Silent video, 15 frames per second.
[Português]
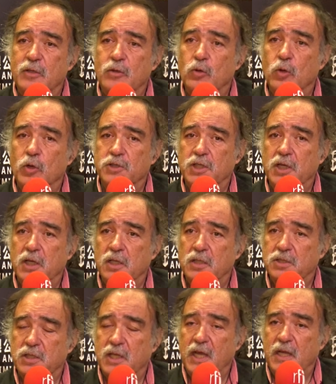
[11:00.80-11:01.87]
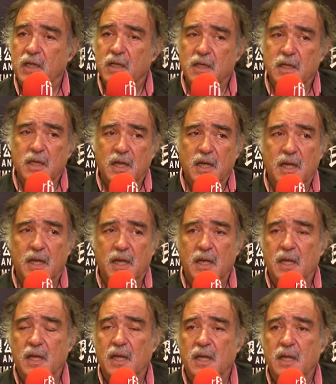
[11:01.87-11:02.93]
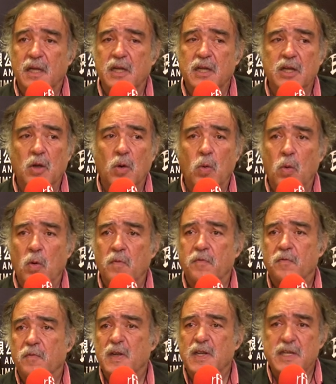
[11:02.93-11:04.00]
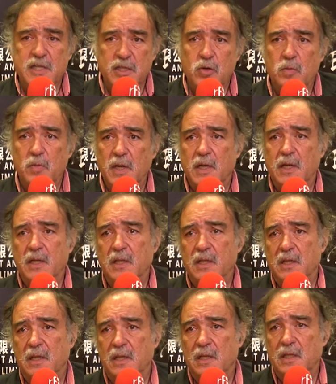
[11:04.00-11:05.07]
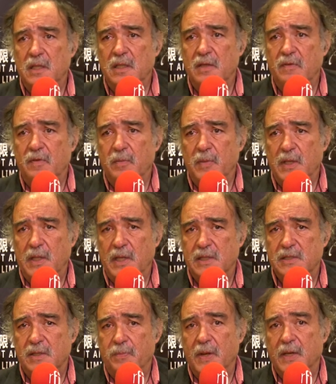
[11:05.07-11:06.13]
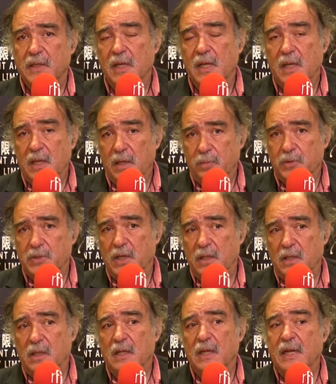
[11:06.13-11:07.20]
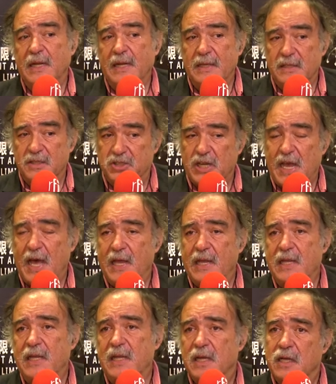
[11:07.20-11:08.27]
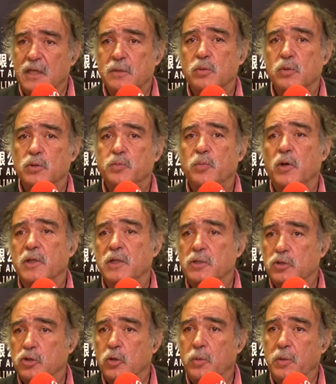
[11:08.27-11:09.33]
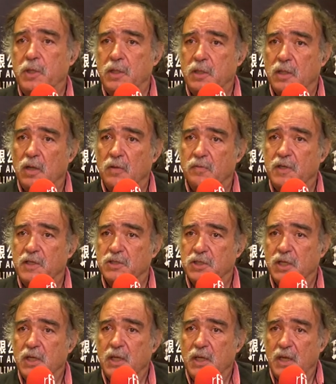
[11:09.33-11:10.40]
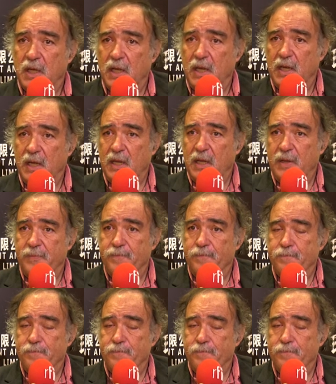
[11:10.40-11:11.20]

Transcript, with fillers: ideológica que eles têm, eh, não houve nenhuma crítica relativamente a essa parte. E, portanto, já aí as pessoas podem descobrir, talvez, eh,